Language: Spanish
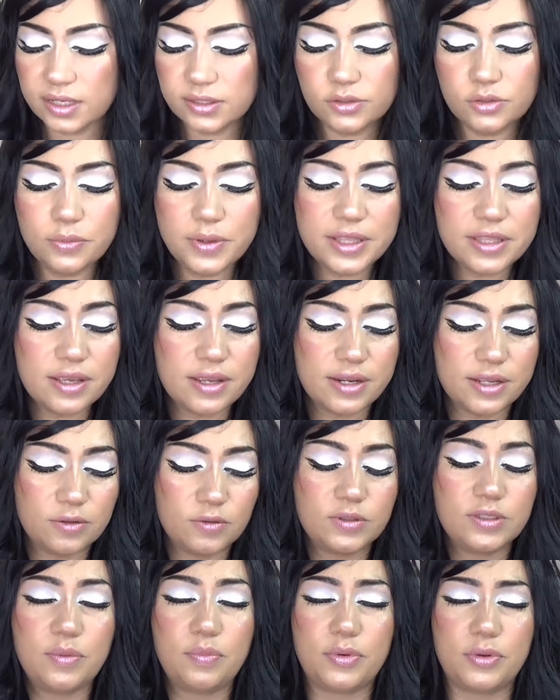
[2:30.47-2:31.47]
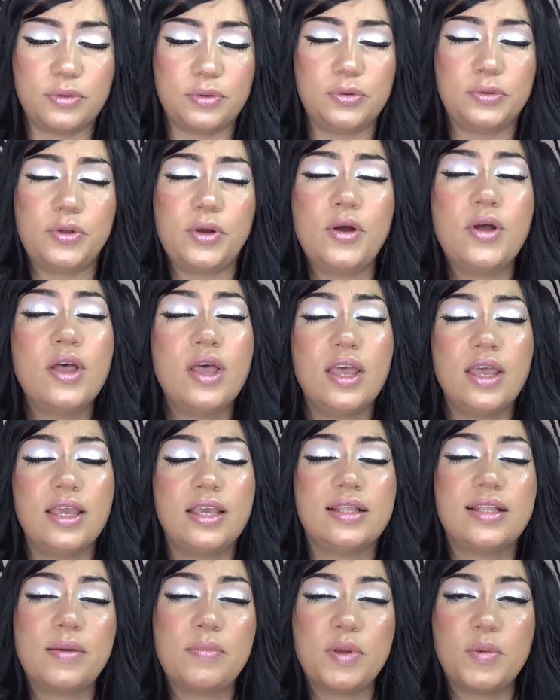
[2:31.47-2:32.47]
Estuve adquiriendo este producto
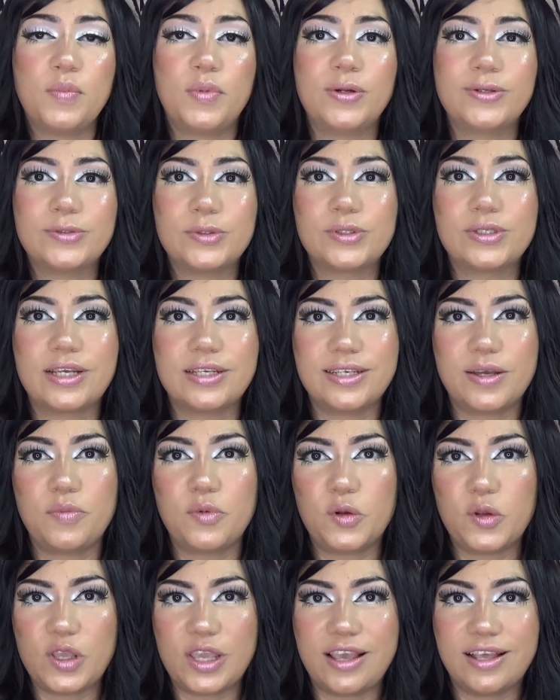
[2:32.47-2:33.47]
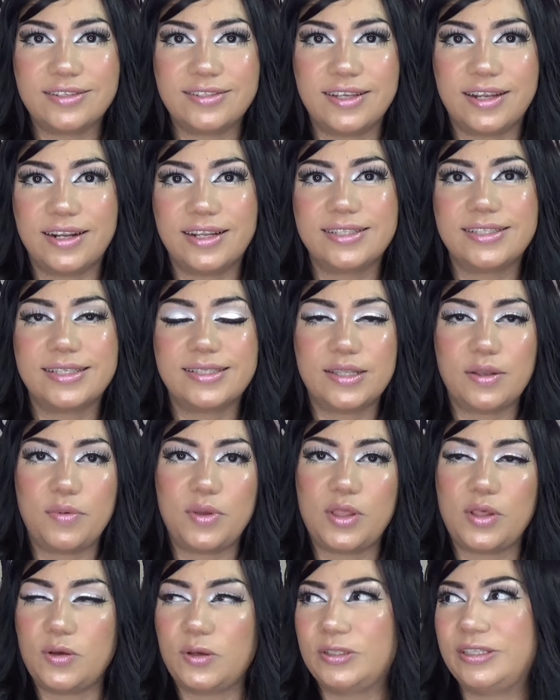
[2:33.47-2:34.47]
y también por eso es que ya me urgía hacerles este
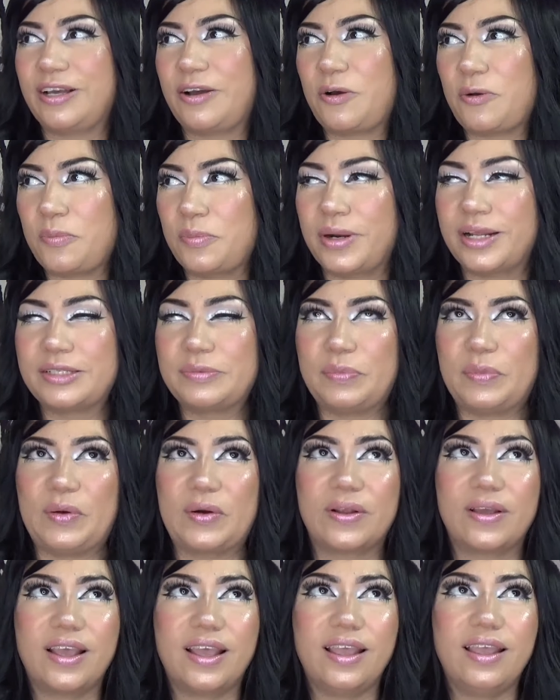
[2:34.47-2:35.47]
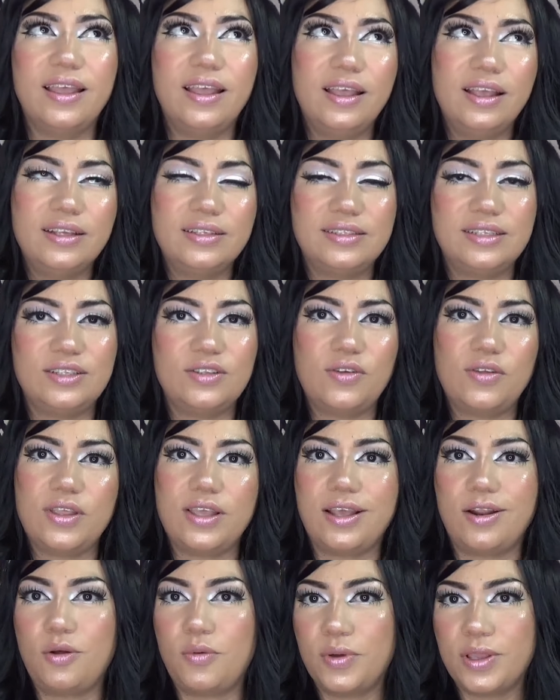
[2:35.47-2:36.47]
video de compras porque si no
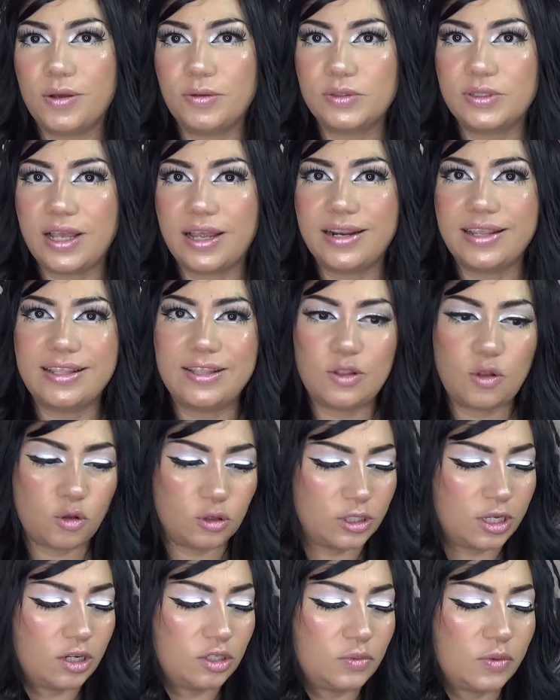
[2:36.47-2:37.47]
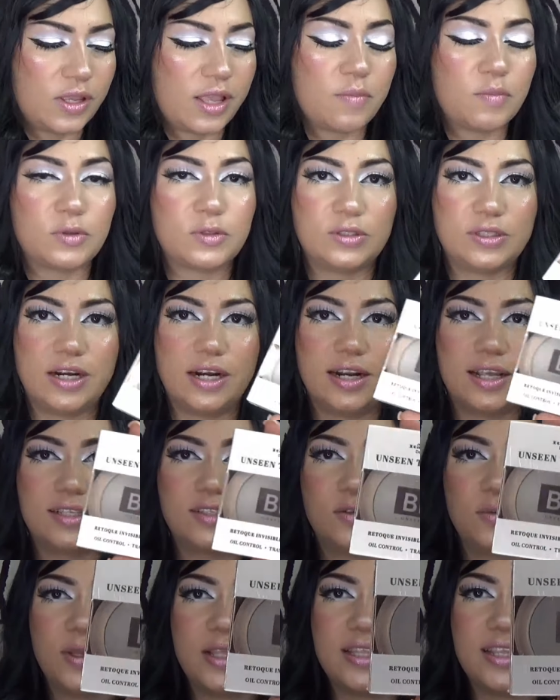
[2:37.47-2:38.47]
dije lo voy a usar y no se los voy a mostrar.
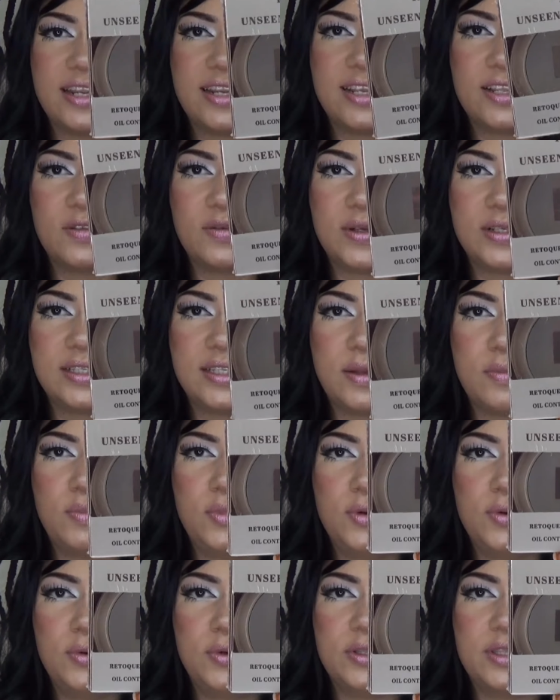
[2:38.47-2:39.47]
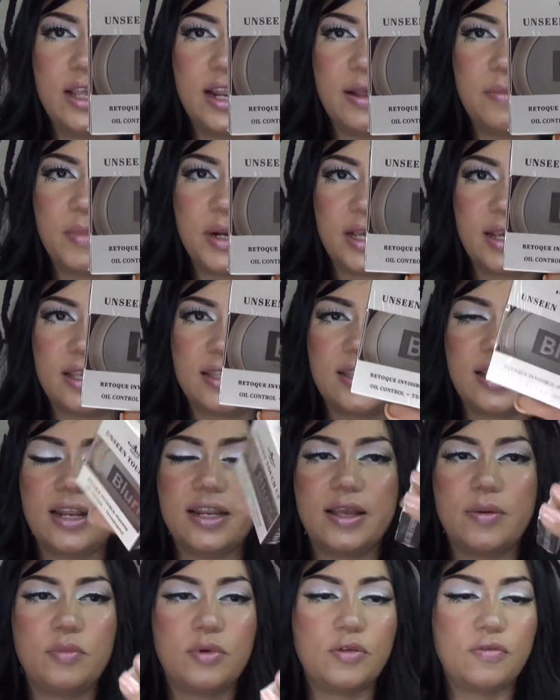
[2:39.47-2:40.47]
Estuve adquiriendo este blur de la marca
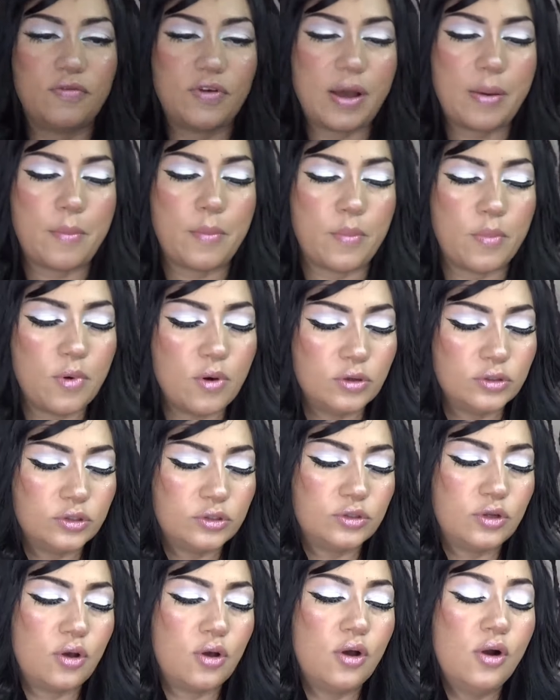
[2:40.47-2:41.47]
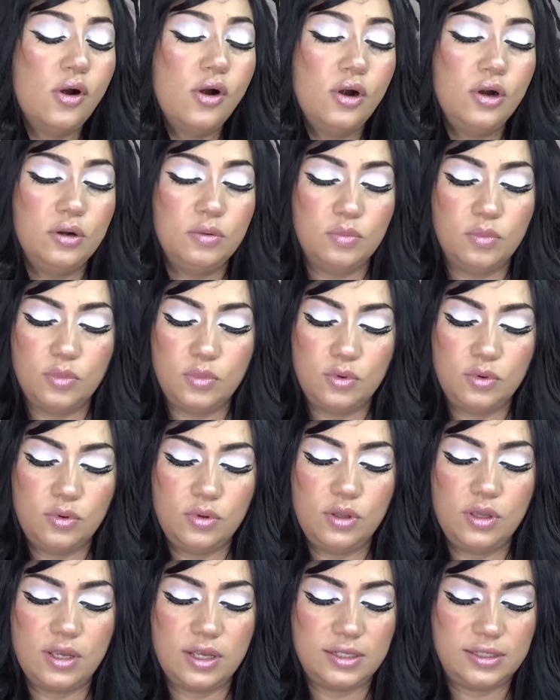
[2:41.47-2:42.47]
Italia muy famoso,
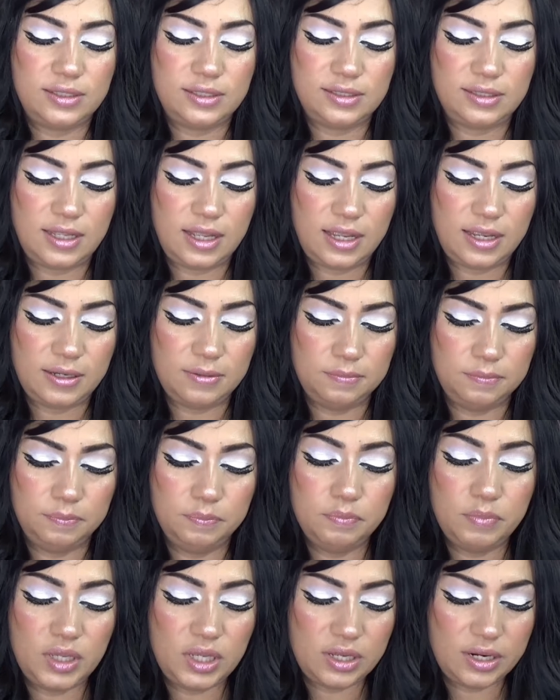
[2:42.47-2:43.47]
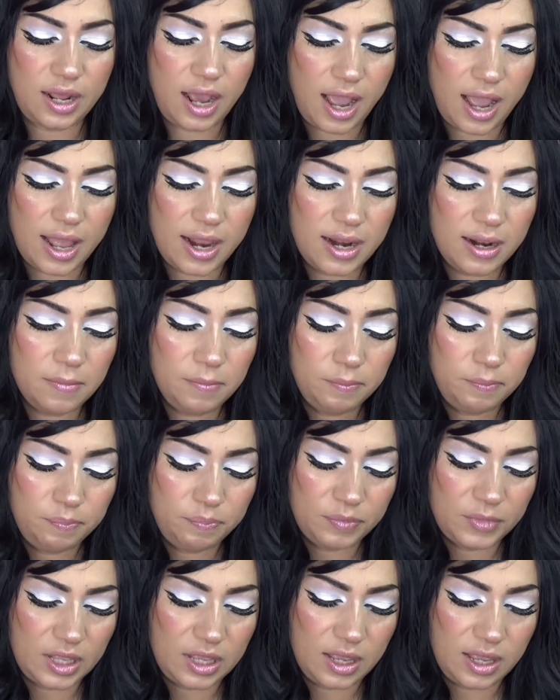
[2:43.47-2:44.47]
muy este viral
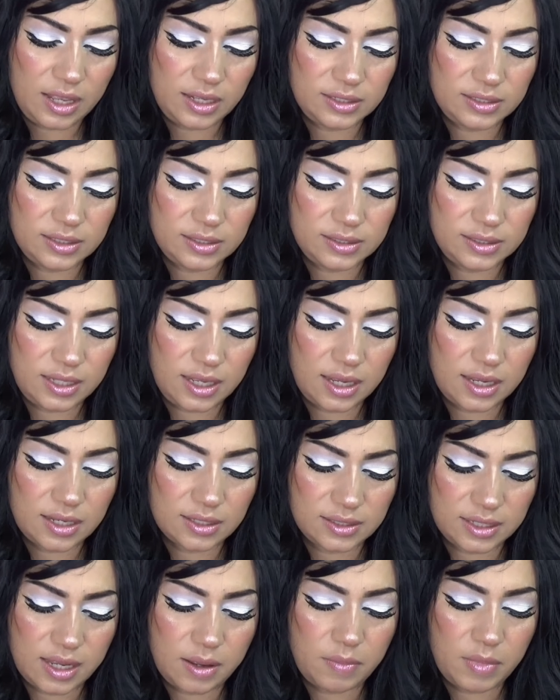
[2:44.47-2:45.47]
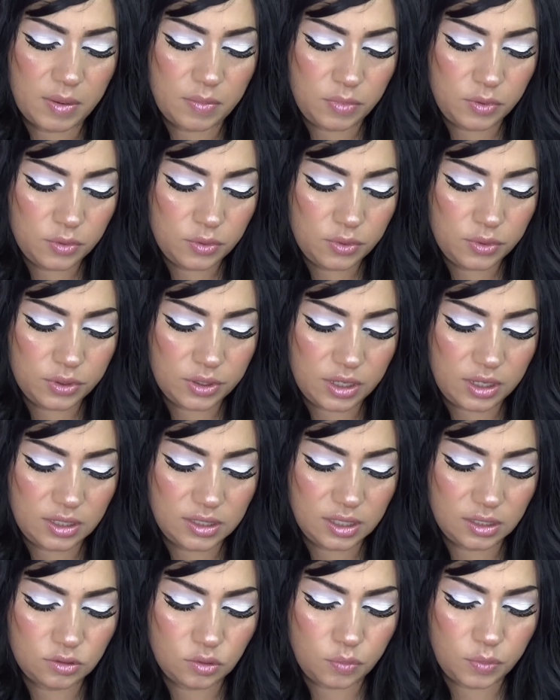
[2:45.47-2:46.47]
que es este que se llama Blur
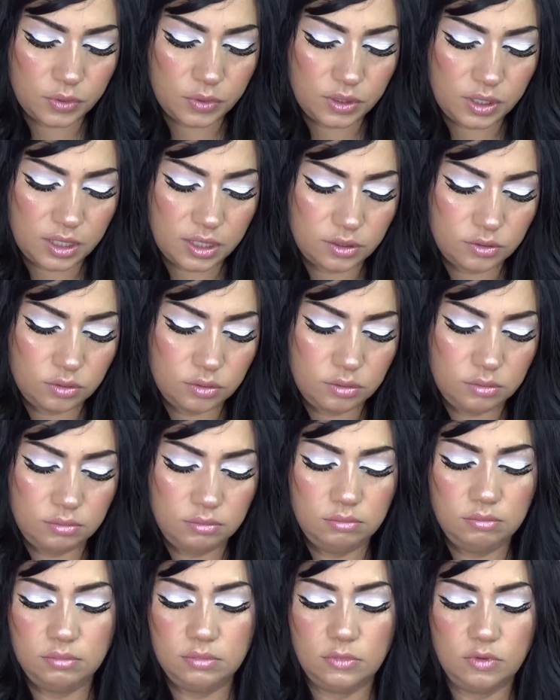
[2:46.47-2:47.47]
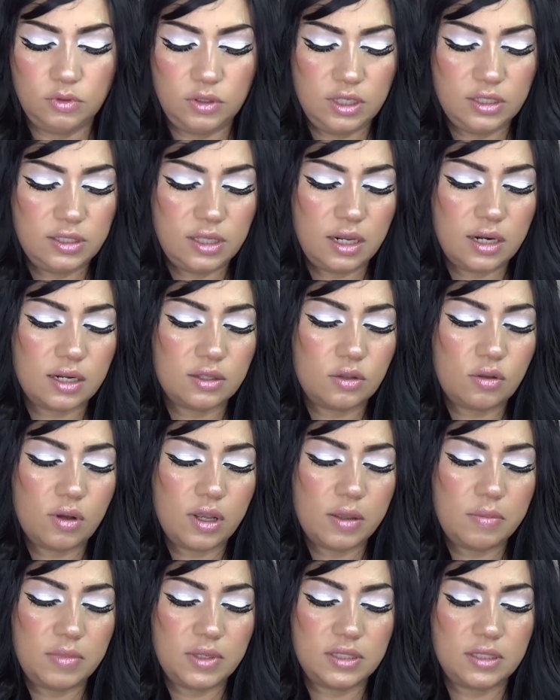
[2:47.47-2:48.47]
y se supone que es un, dice
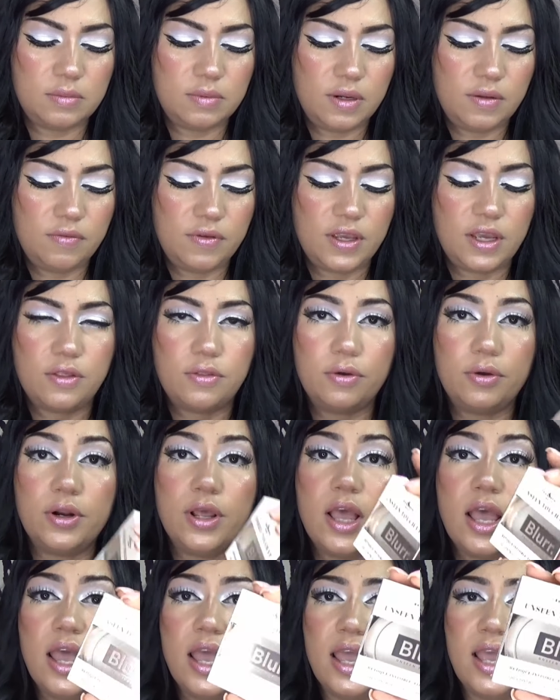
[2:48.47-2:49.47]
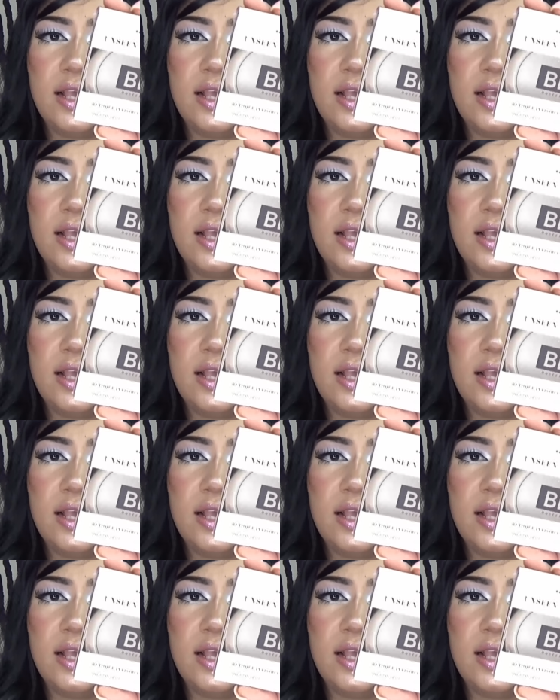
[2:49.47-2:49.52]
retoque invisible fijador.